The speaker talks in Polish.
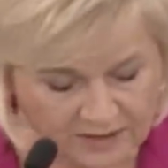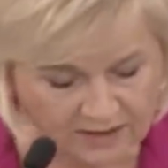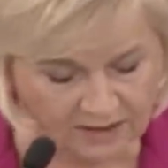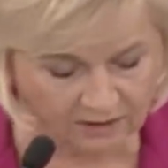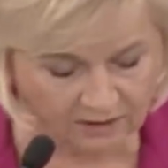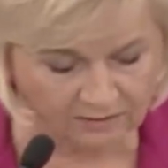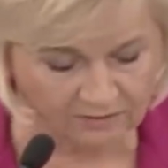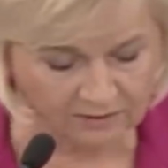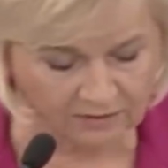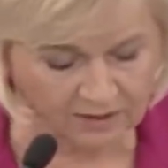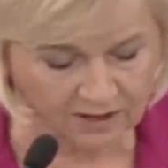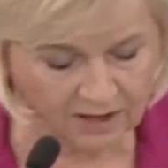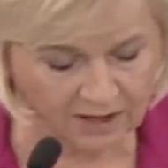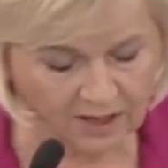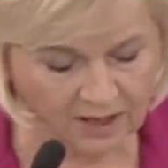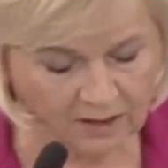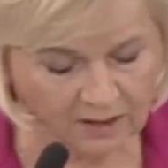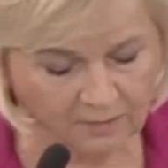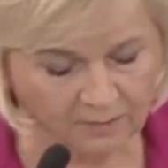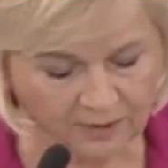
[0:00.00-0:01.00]
sąd,
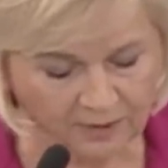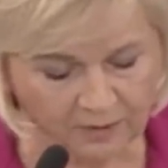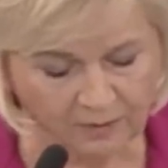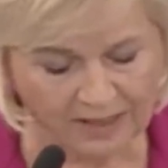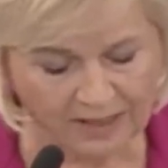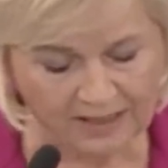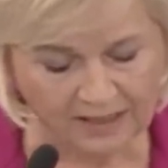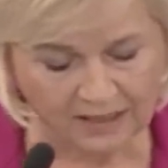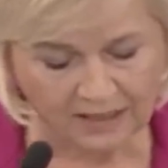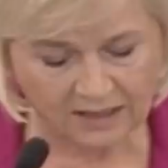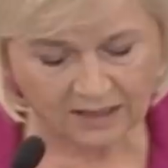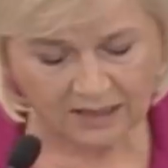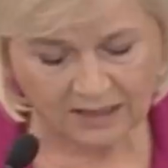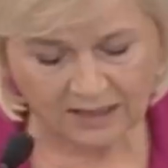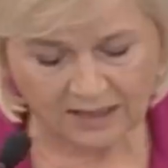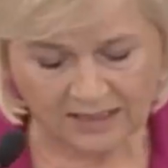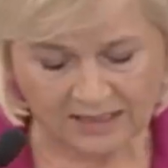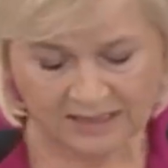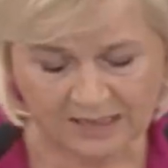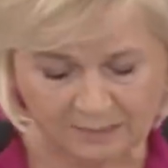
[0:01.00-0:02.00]
była
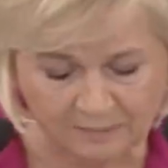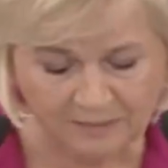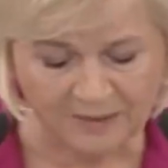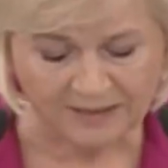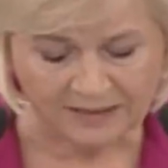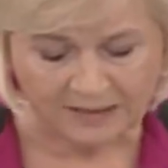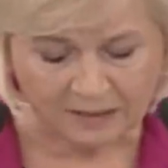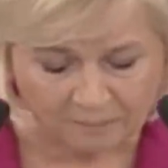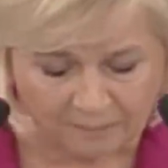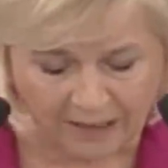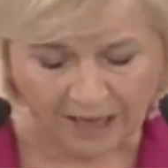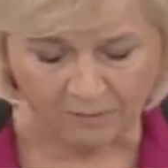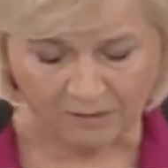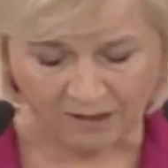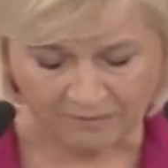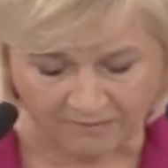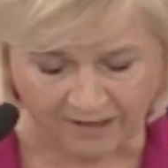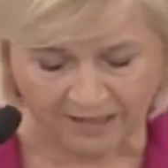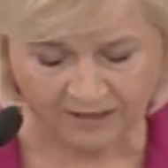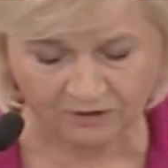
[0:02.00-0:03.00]
zbyt
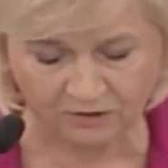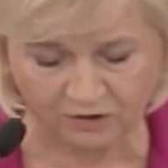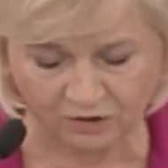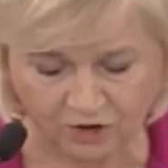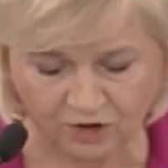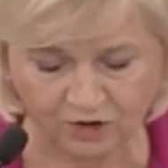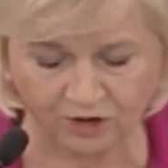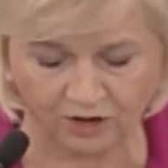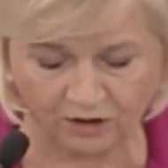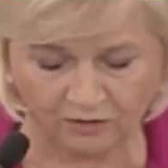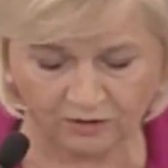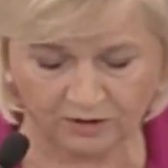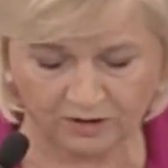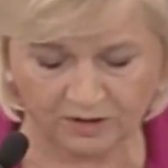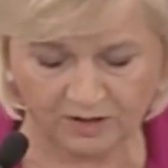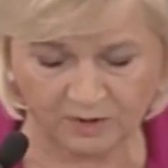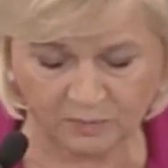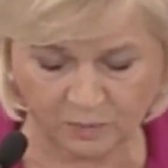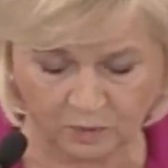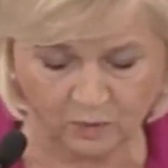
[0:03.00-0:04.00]
mała wartość
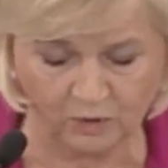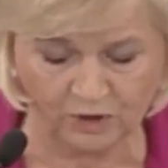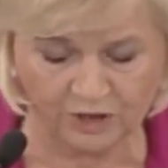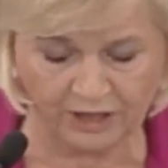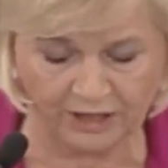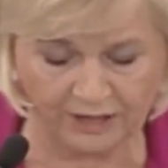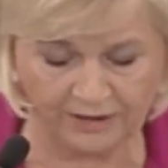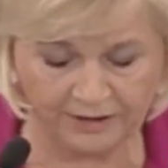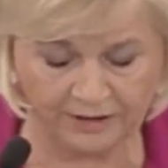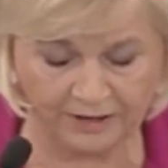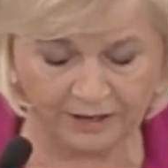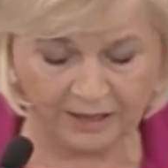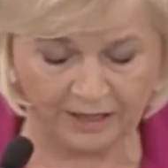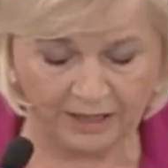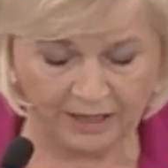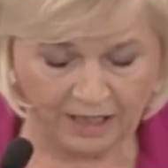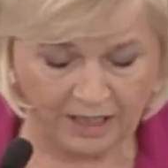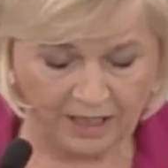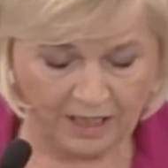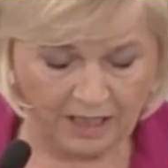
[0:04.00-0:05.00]
szkody spółdzielni.
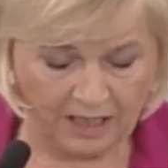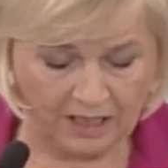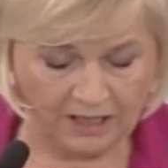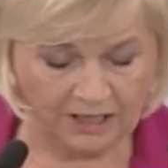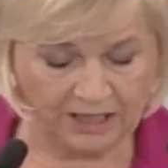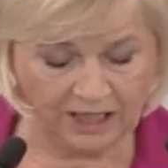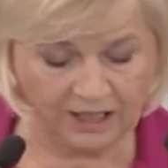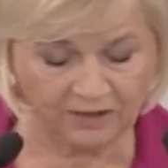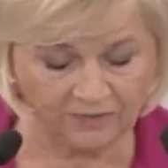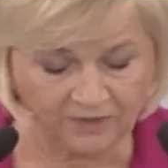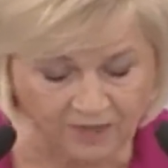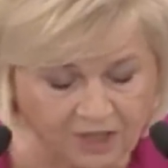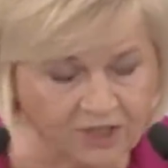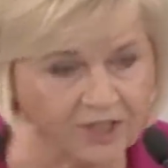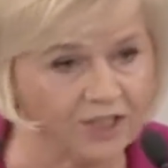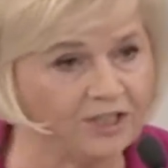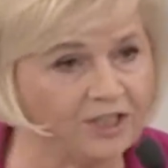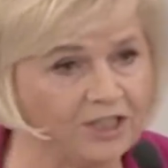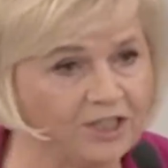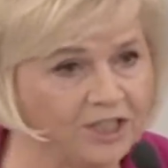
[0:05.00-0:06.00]
Nie
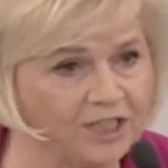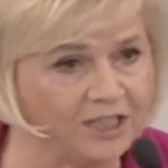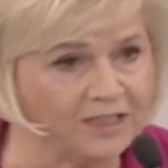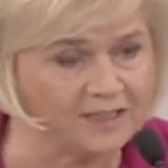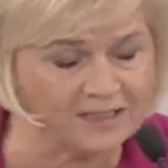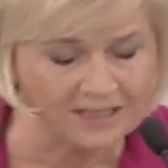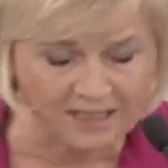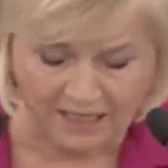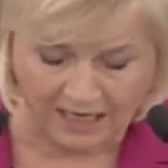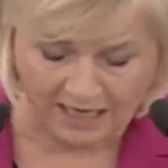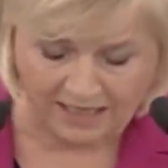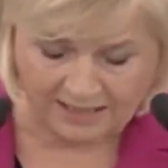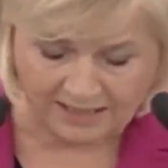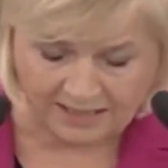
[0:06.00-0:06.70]
200 tysięcy, a